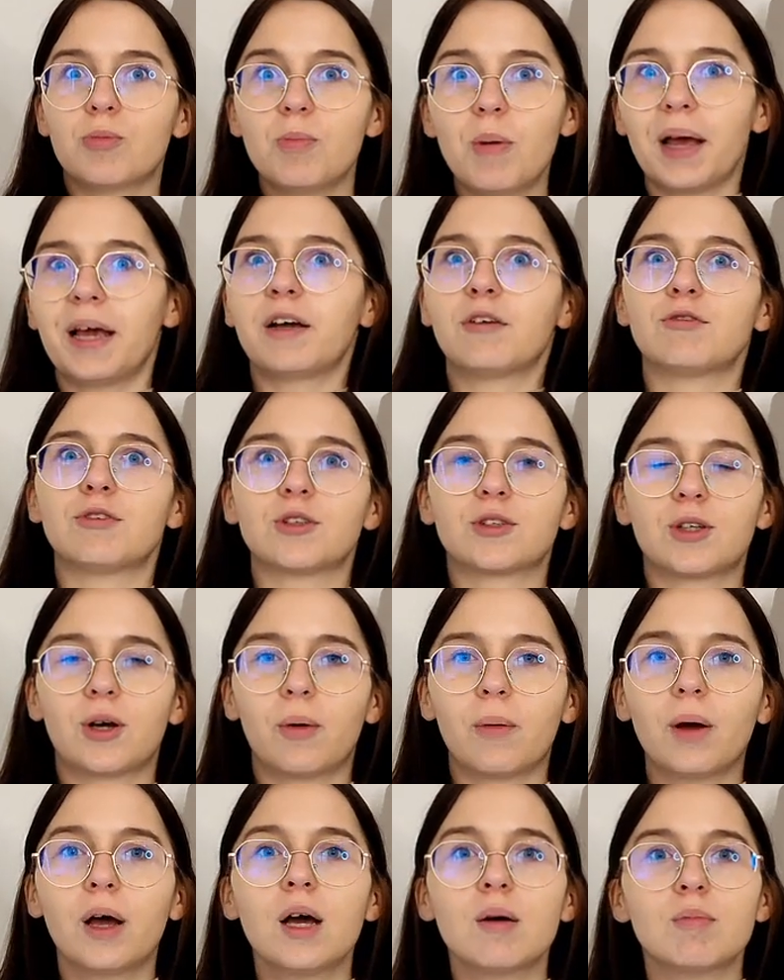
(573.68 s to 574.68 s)
make photo,
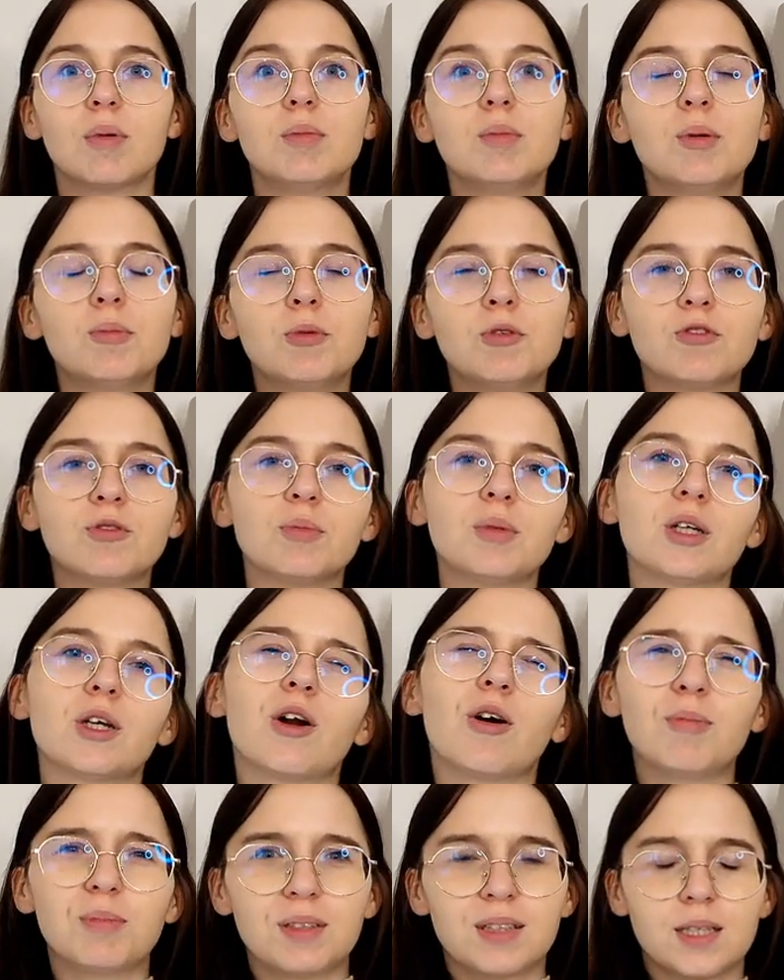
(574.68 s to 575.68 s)
bo my mówimy
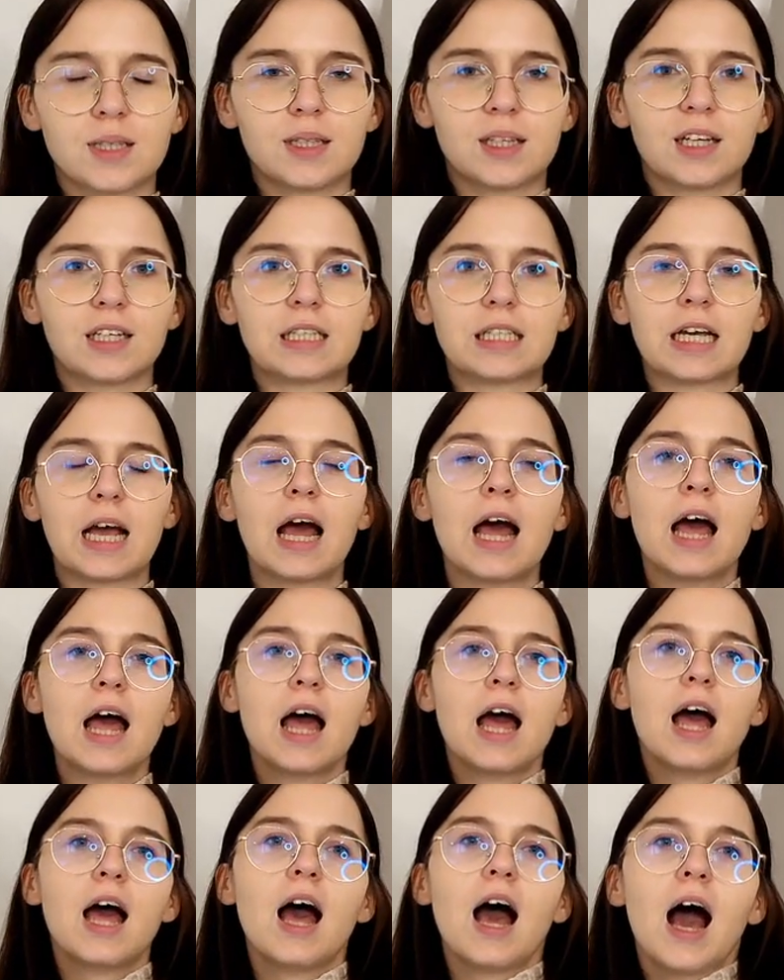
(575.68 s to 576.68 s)
robić zdjęcie.
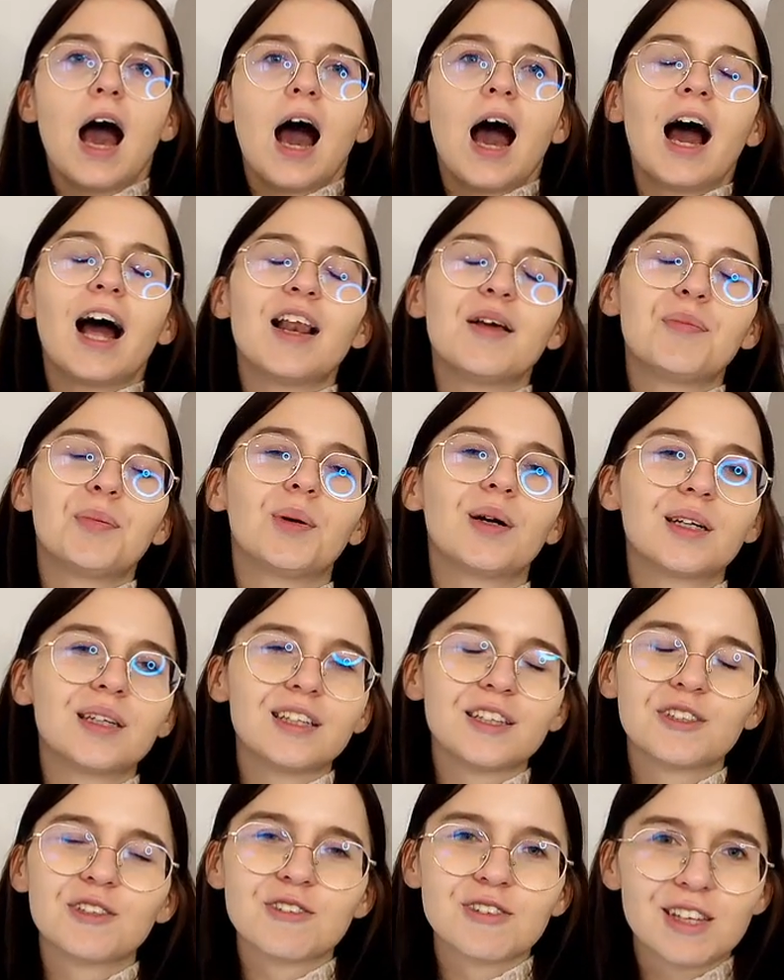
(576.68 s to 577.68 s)
Ale po
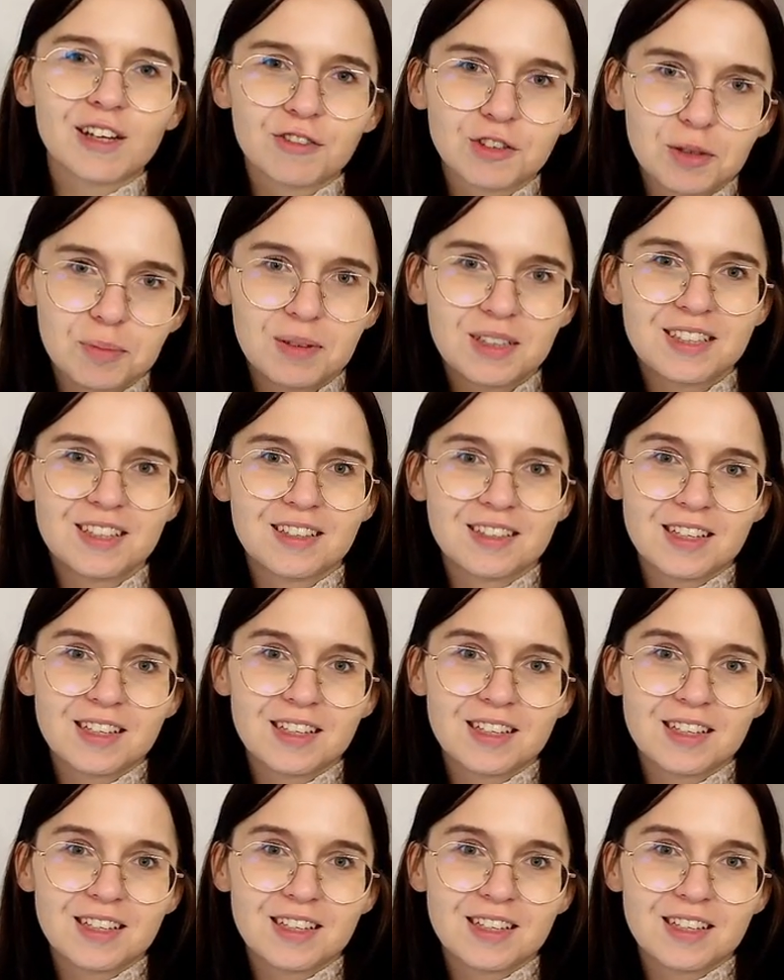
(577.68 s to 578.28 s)
angielsku zawsze będzie